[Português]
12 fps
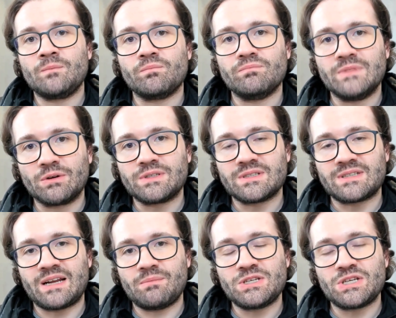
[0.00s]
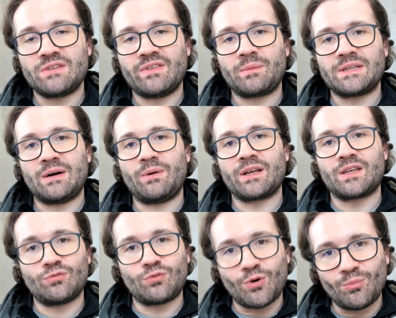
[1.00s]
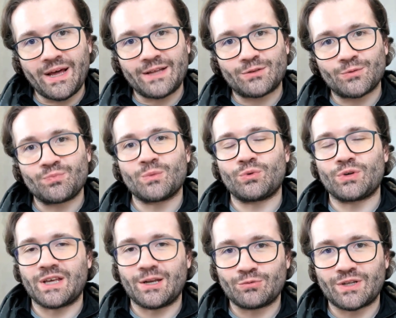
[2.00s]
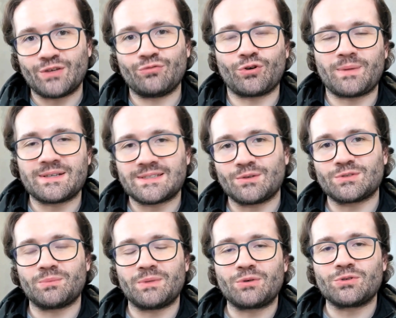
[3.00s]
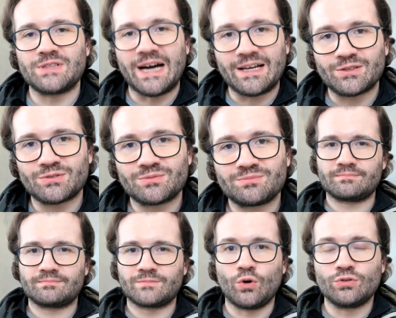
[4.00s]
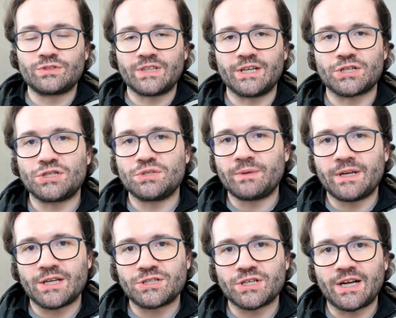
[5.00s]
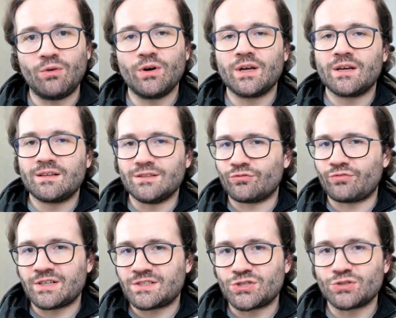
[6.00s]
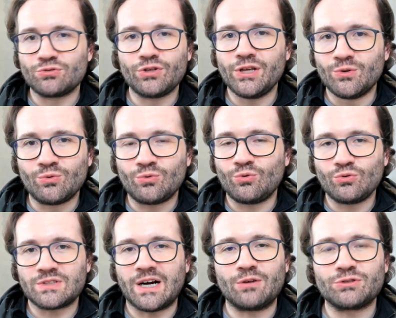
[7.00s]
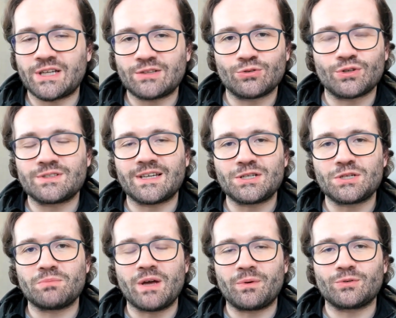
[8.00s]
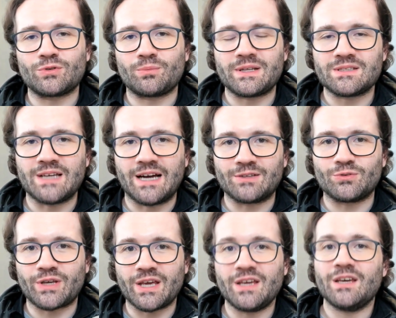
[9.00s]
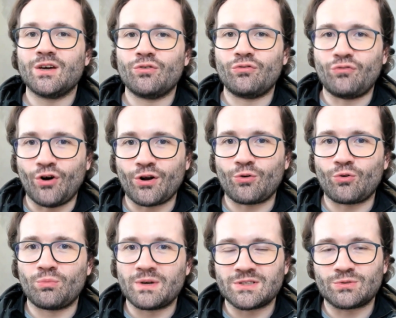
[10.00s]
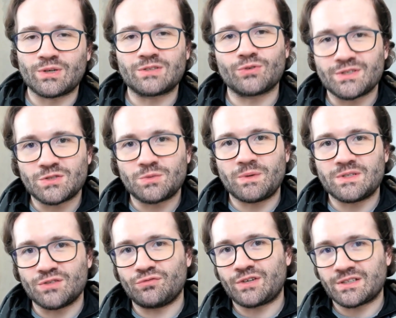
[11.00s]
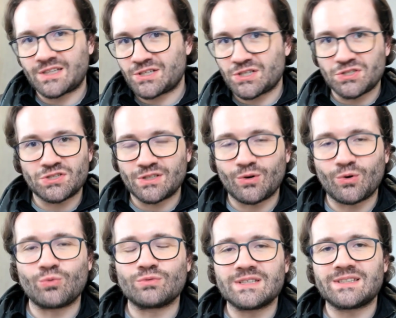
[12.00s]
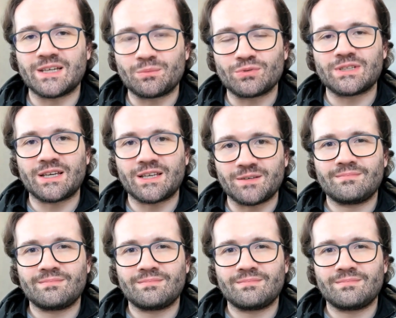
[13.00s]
não necessariamente ele vai mandar o arquivo completo, porque ele não tem informação no seu banco de dados. Ou seja, de maneira geral, não faz sentido nenhum usar um gerador de sitemap automatizado, ok? Fora algumas situações específicas que a gente deu alguns exemplos aqui.